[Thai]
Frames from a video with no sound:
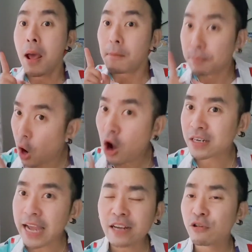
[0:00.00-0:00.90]
เพราะ
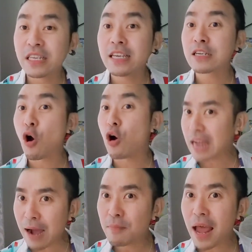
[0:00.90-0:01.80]
เทคโนโลยีของ
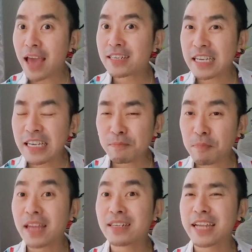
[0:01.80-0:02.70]
ทางแบรนด์ที่
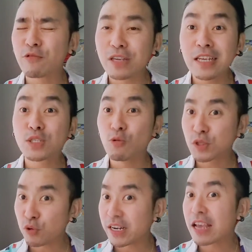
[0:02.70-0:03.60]
เป็นเทคโนโลยีสูง
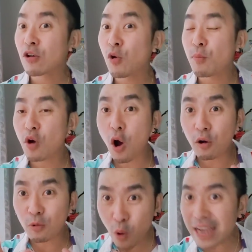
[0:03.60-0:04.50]
สุดในกลุ่มของ
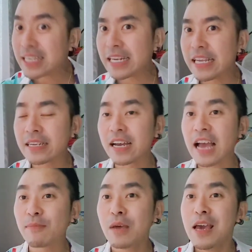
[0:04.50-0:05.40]
whitening นะค
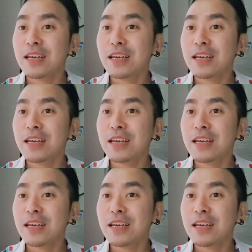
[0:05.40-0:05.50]
รับ